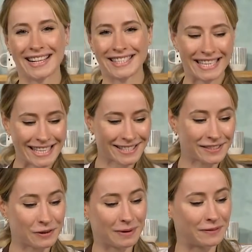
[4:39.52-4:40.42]
Als
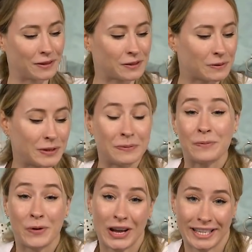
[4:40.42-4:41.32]
nächstes kümmern wir uns um die
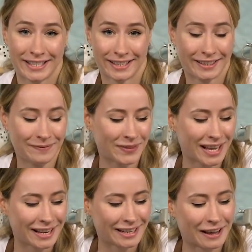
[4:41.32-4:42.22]
Mörchen.
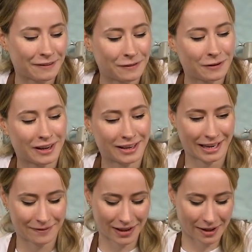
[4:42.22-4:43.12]
Dafür
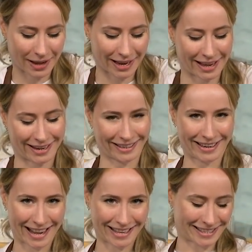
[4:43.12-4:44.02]
nehmen wir aber einen
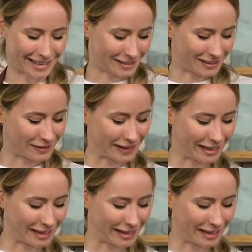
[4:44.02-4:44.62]
anderen Einsatz, und zwar